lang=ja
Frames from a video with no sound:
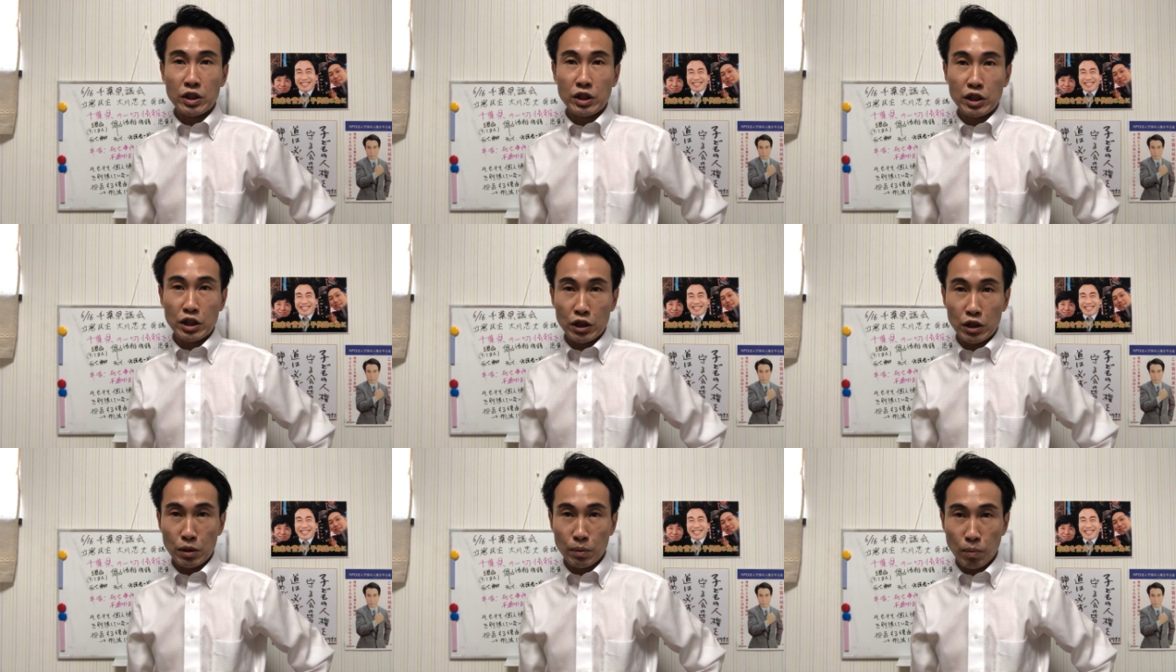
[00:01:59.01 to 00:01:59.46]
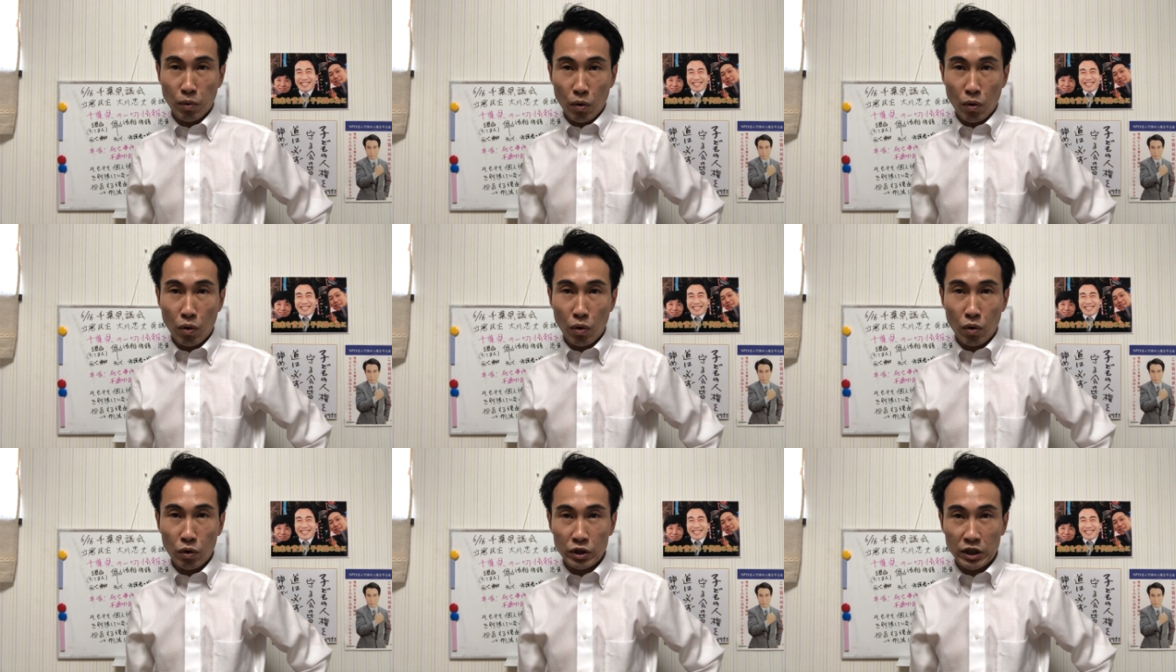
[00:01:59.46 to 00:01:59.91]
死
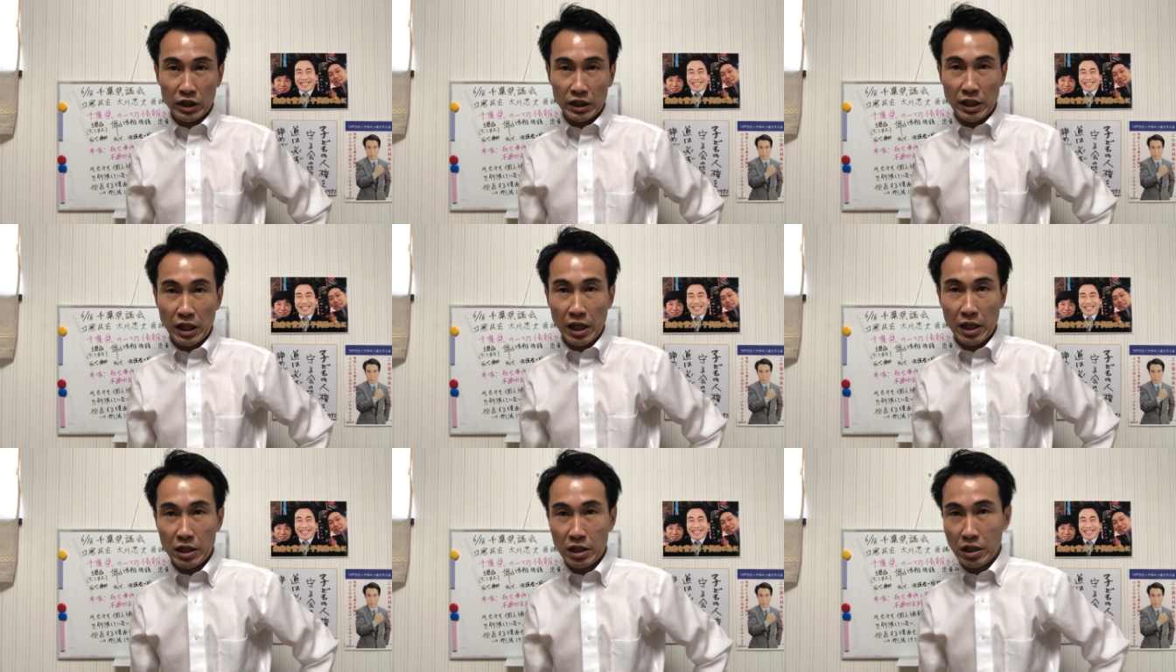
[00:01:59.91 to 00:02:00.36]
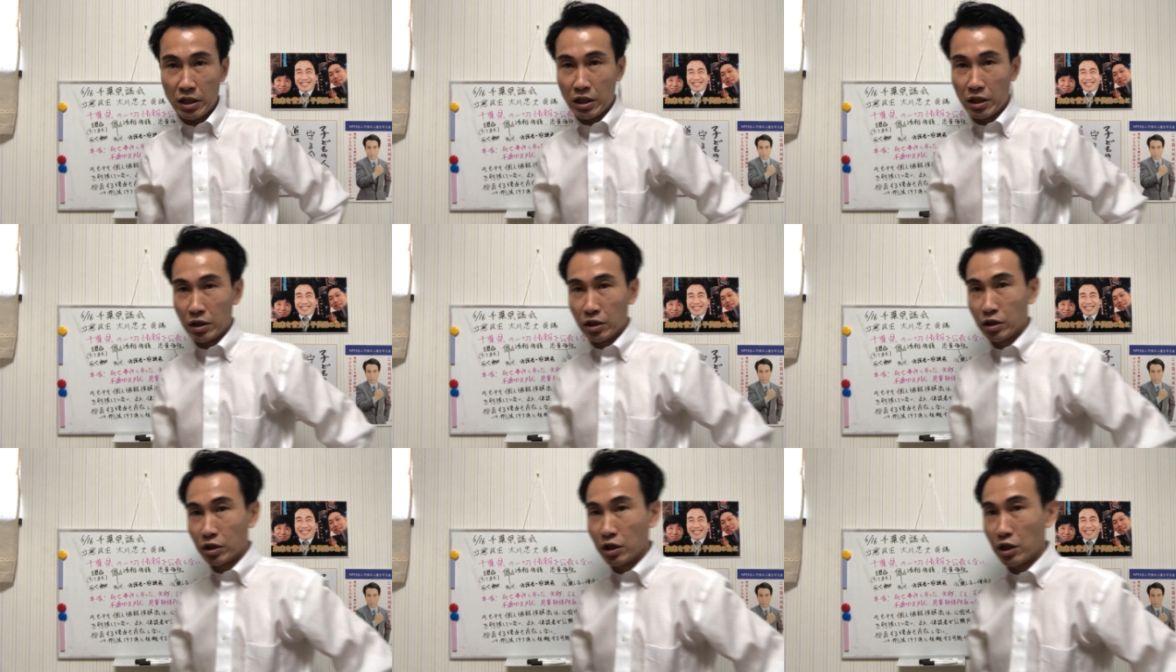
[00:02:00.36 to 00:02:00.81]
亡事件
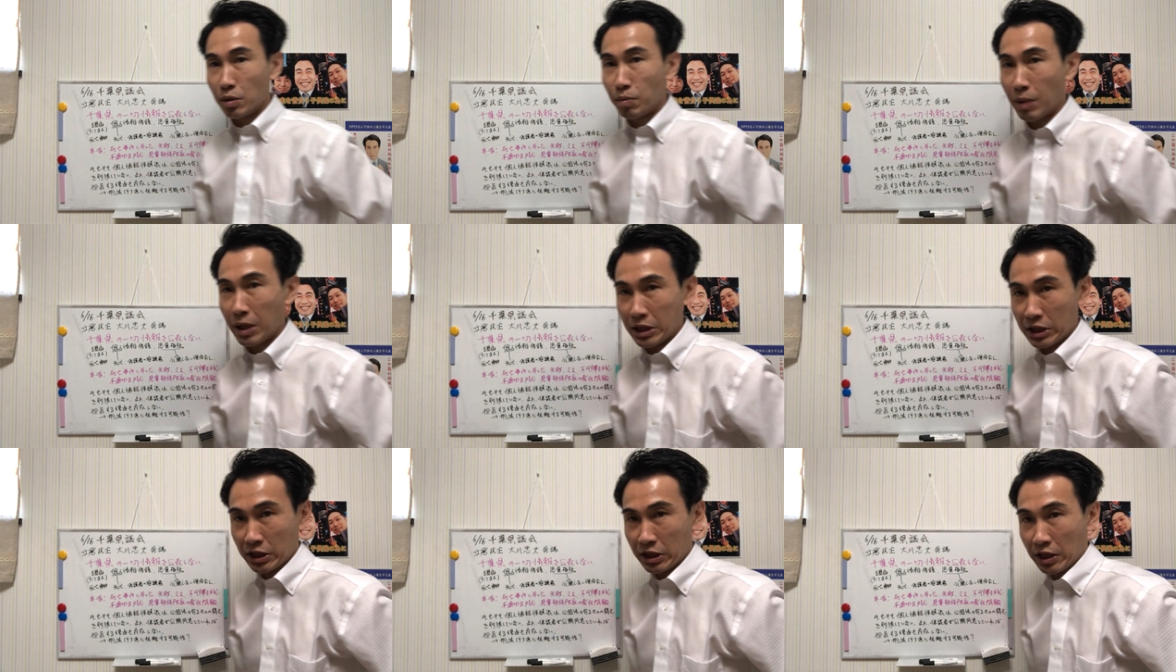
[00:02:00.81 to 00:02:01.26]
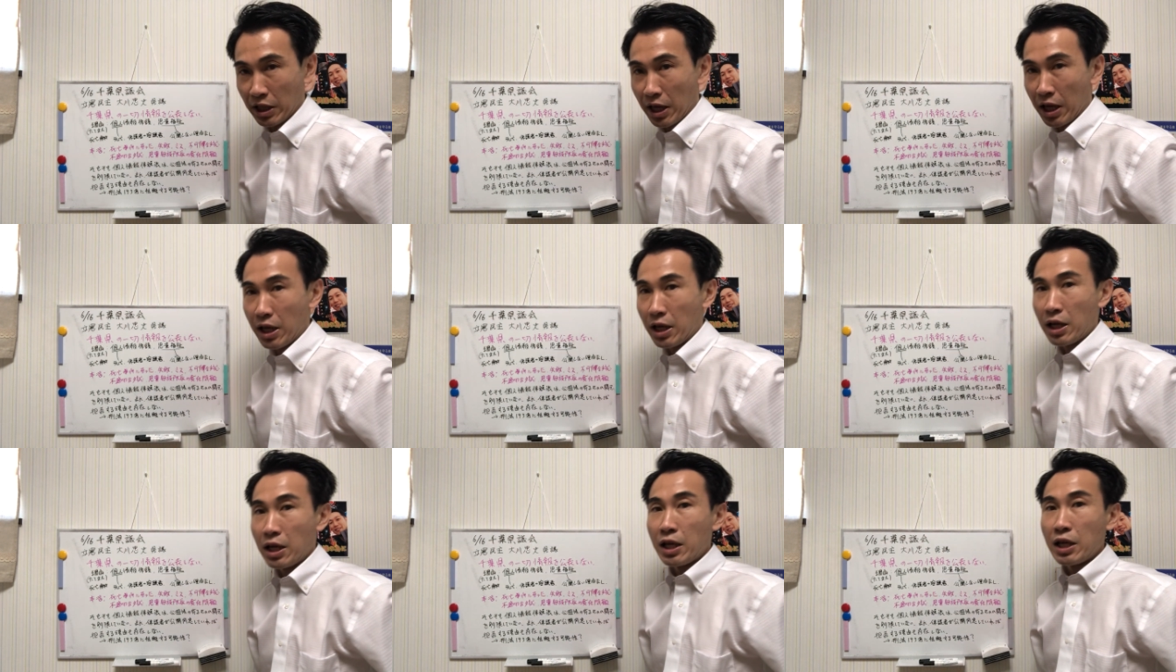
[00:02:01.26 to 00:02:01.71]
につきまし
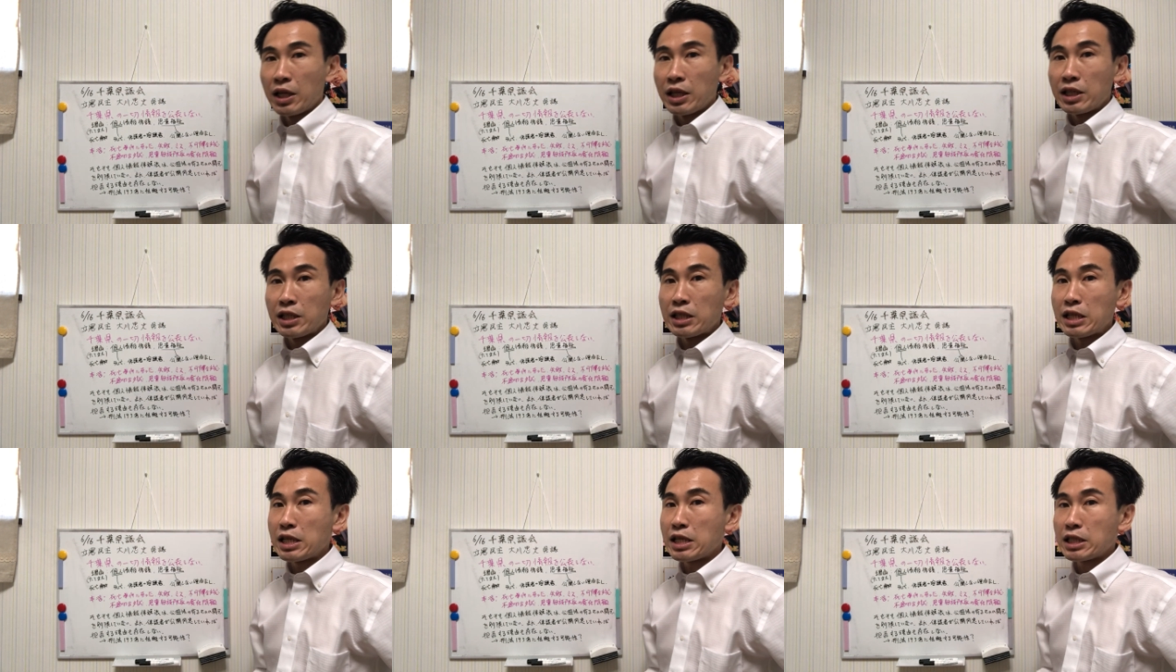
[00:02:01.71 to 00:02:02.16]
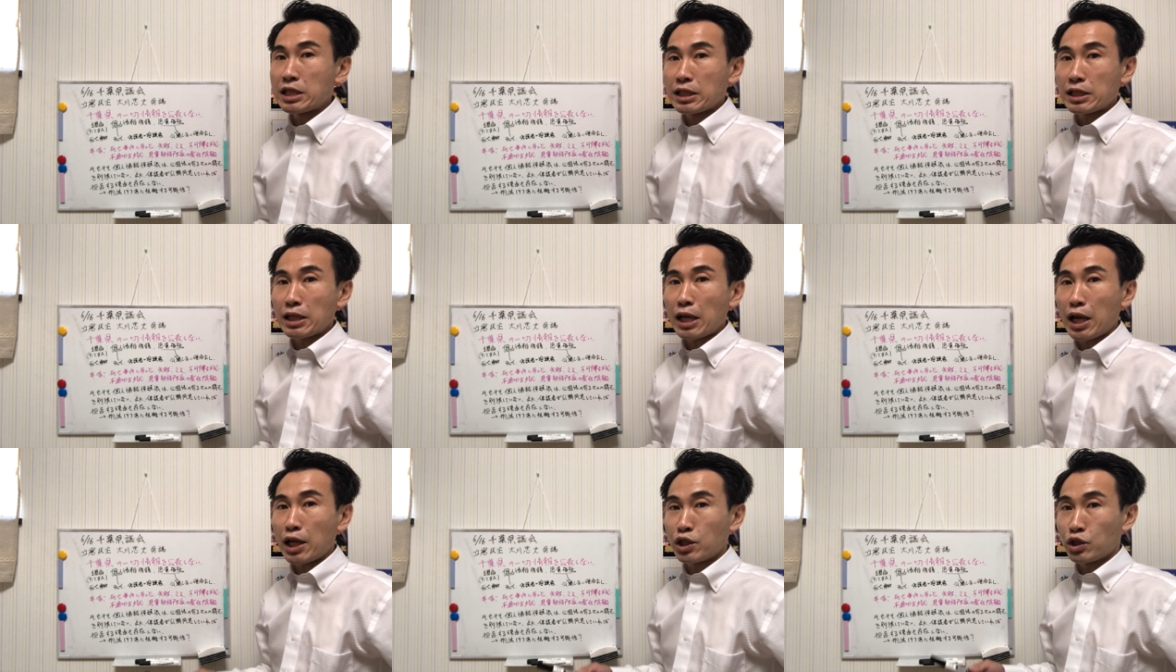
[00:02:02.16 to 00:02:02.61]
て一
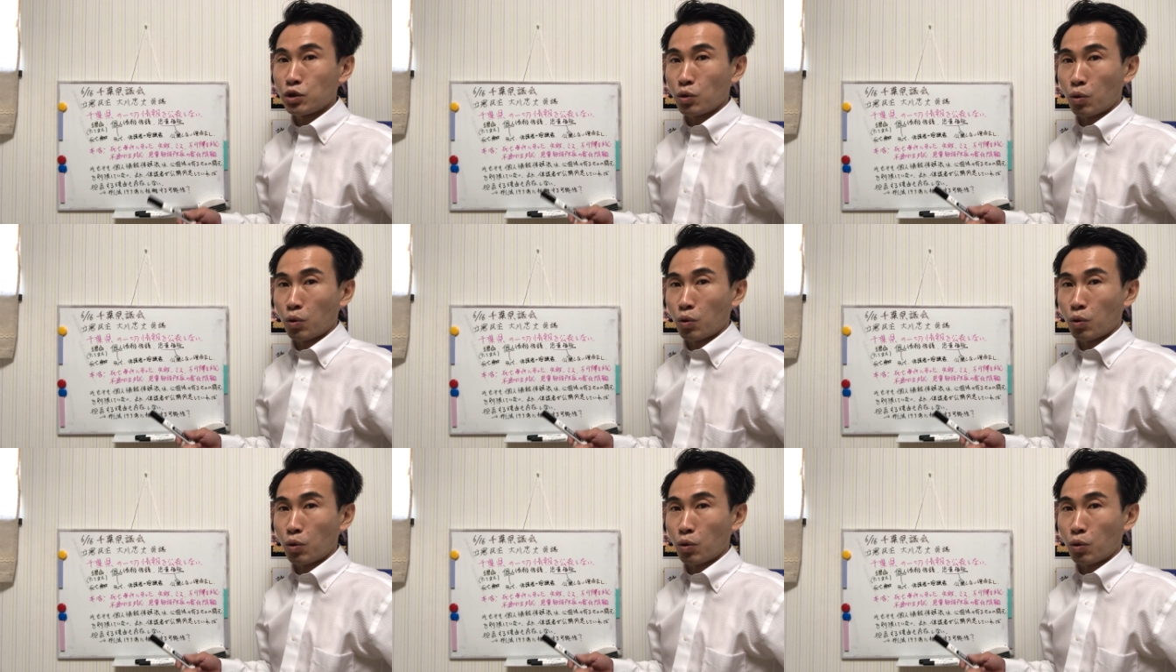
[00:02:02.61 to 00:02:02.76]
切